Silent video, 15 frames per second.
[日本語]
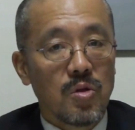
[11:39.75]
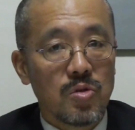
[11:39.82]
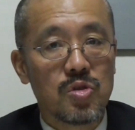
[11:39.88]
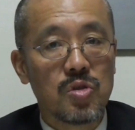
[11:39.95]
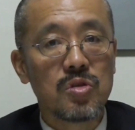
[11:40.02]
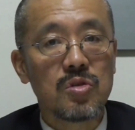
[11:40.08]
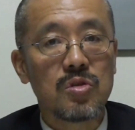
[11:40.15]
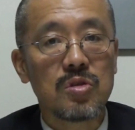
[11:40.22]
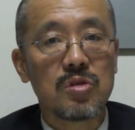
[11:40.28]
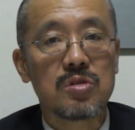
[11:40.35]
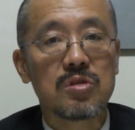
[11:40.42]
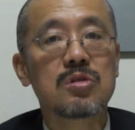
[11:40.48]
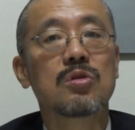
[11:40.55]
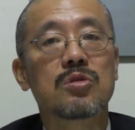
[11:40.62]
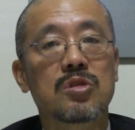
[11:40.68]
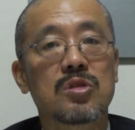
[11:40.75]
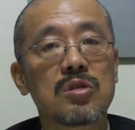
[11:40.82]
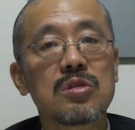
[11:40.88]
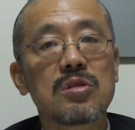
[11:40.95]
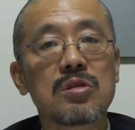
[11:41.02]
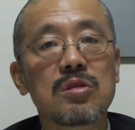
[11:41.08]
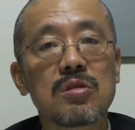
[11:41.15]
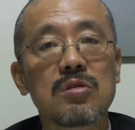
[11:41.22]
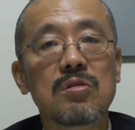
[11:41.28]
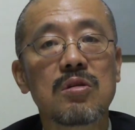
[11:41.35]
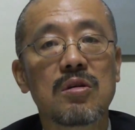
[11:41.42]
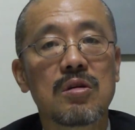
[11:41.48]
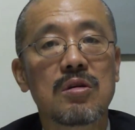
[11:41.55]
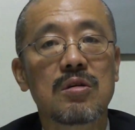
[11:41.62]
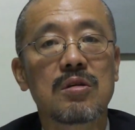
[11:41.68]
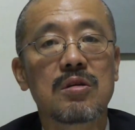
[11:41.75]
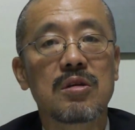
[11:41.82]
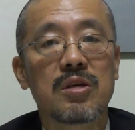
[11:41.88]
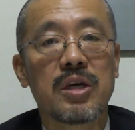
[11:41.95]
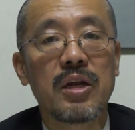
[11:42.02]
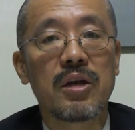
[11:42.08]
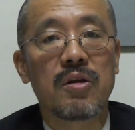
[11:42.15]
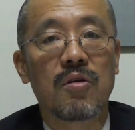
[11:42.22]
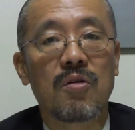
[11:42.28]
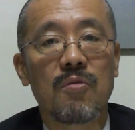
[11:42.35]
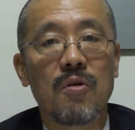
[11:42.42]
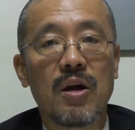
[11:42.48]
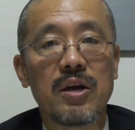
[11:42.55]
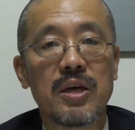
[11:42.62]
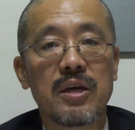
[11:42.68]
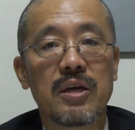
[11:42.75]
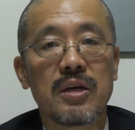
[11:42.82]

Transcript: ずっとずっと権力もあり